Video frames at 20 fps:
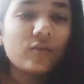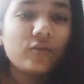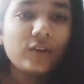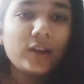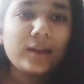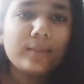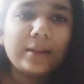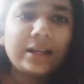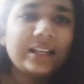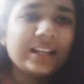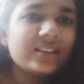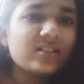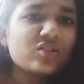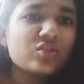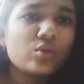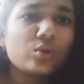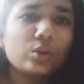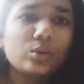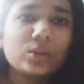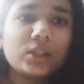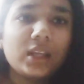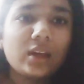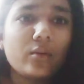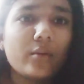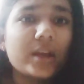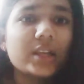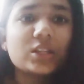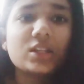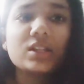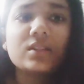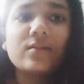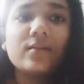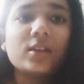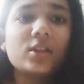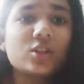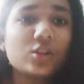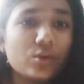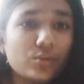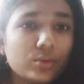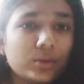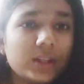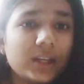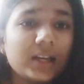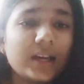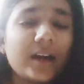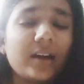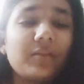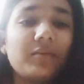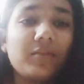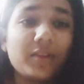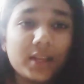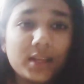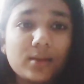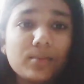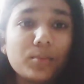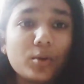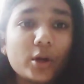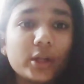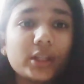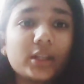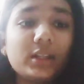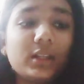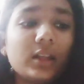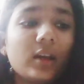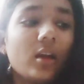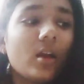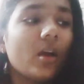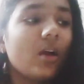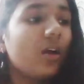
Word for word: फ्रेम एटलीस्ट टू टू थ्री क्वेश्चन विच यू थिंक आर वेरी इंपॉर्टेंट